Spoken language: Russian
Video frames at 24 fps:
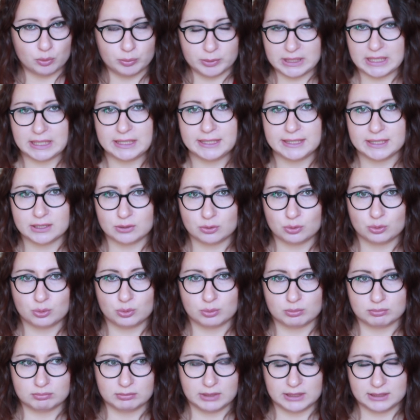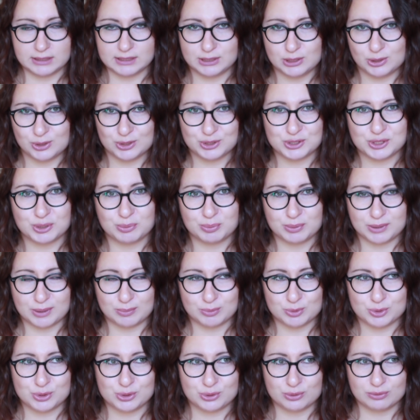у меня нету этой дележки,
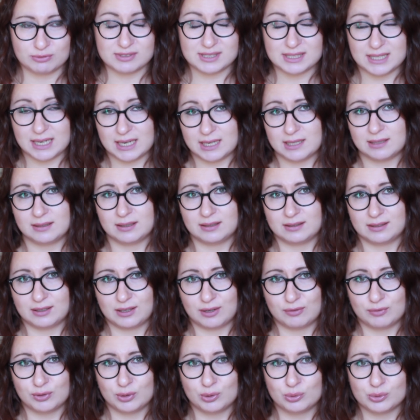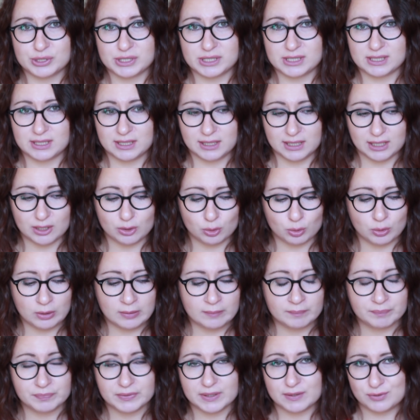потому что в Израиле так таковой осень осени нету.
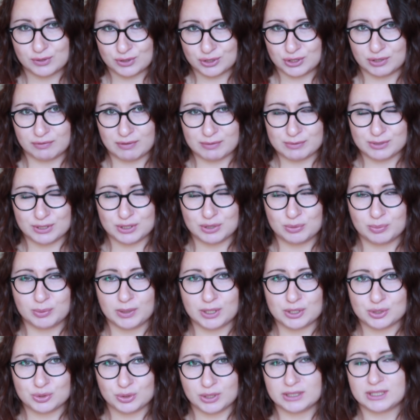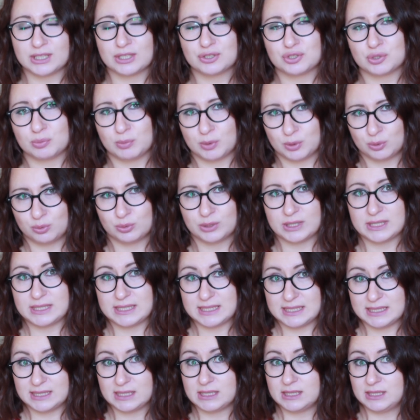И все, что вам сегодня покажу, я также могу
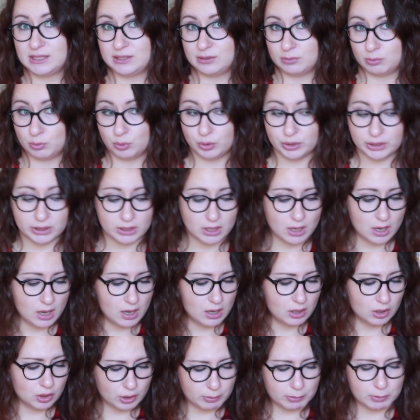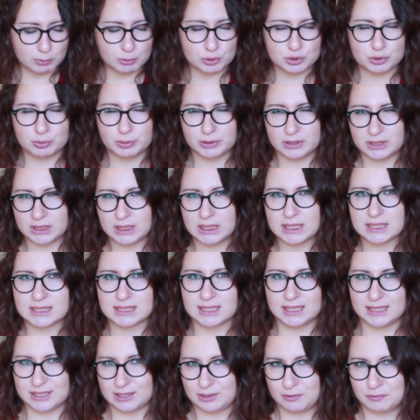носить зимой. Кроме, может быть,
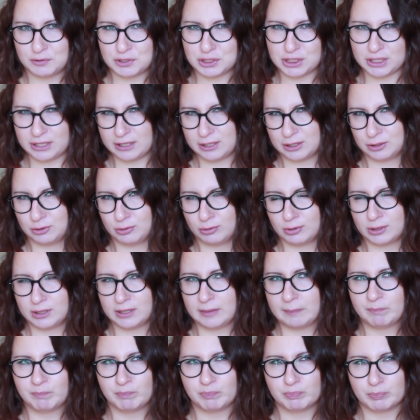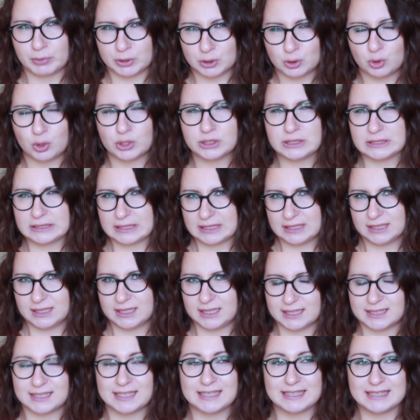нескольких вещей, которые подходят
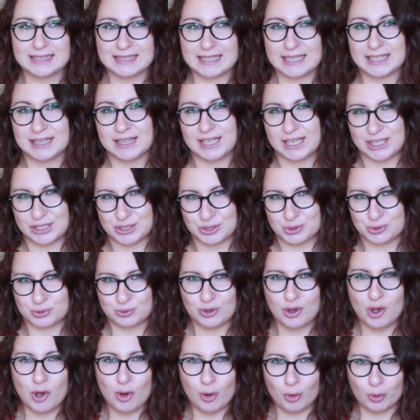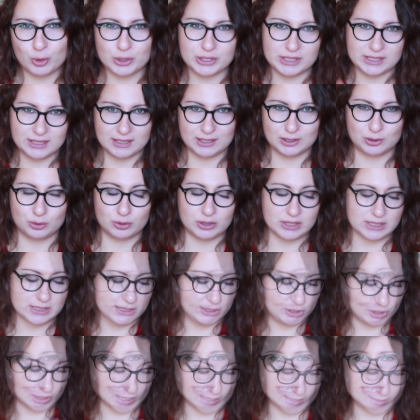конкретно на нашу осень, которая
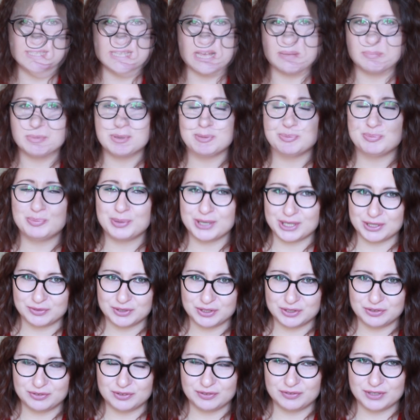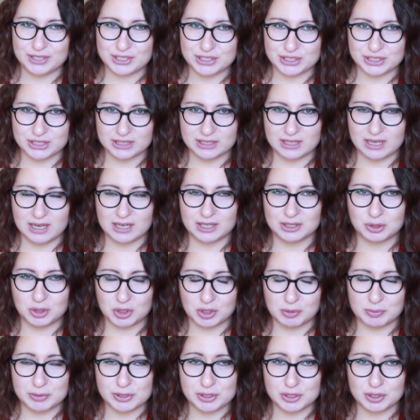сейчас. Наверное, самые первые две вещи, о
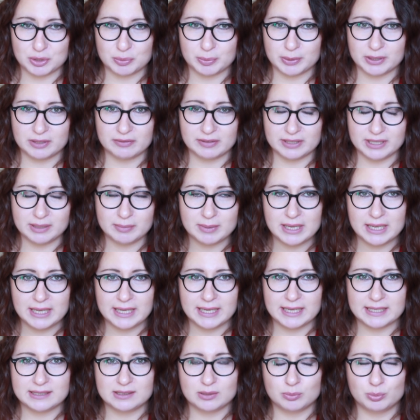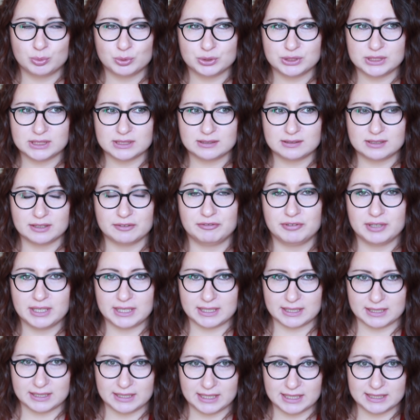которых мы сегодня поговорим, это будет
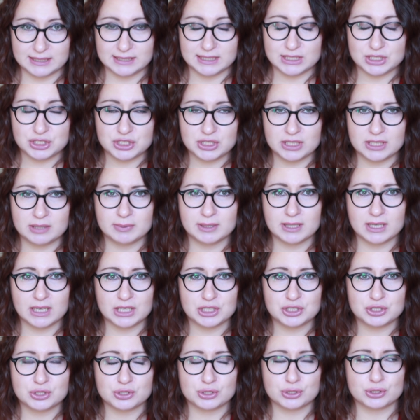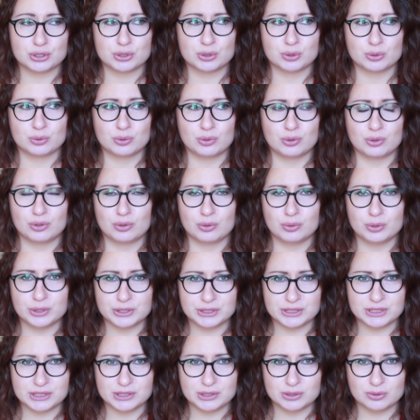верхняя одежда. И мне кажется, что
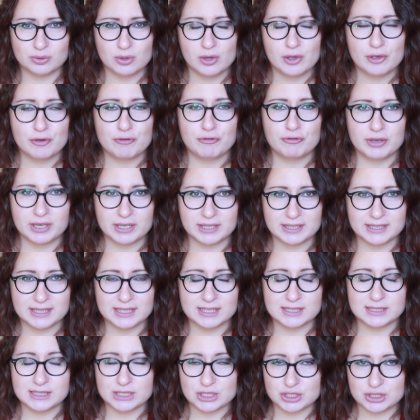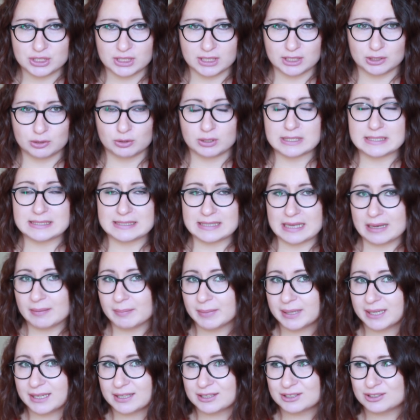осенью верхняя одежда, которая
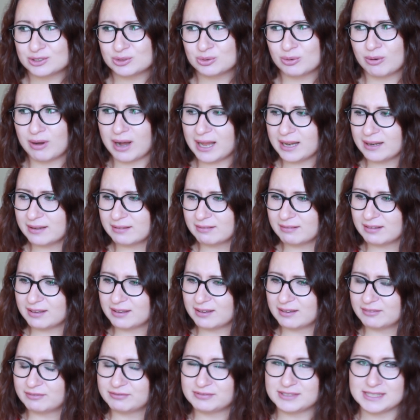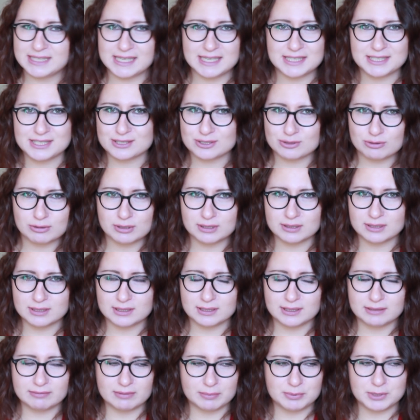самая актуальная, все
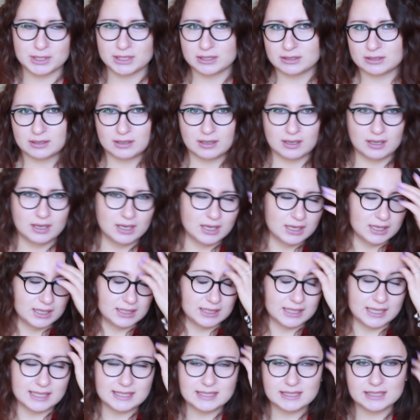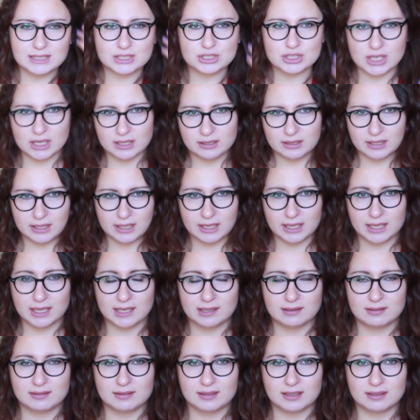сезонные и вообще-то классика жанра,
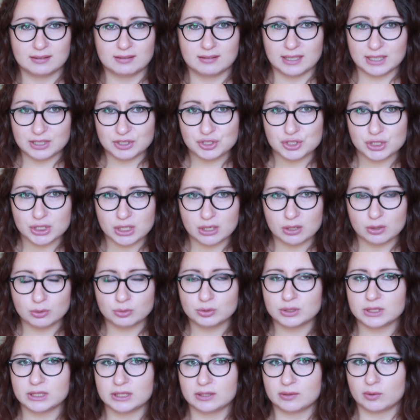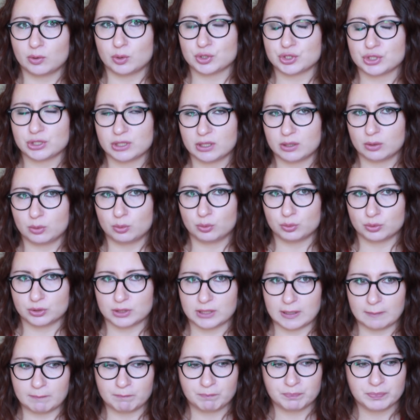это тренч-коут и кожаная
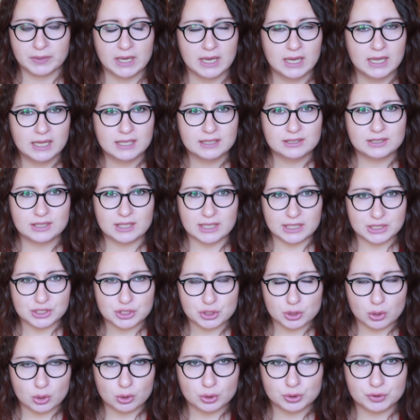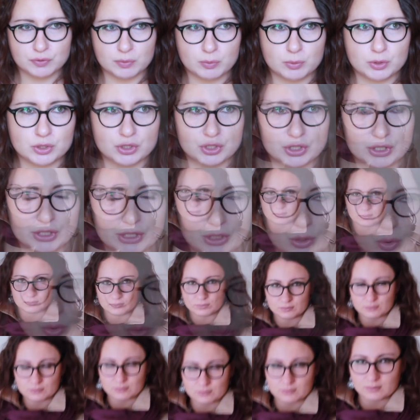куртка. Тренч-коут вы можете,
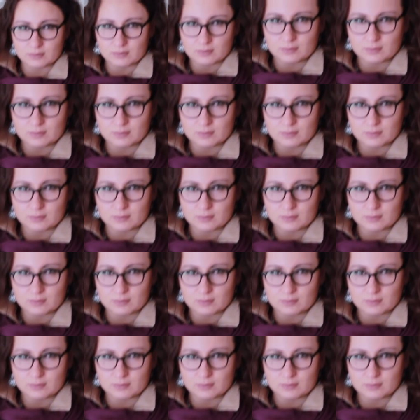он более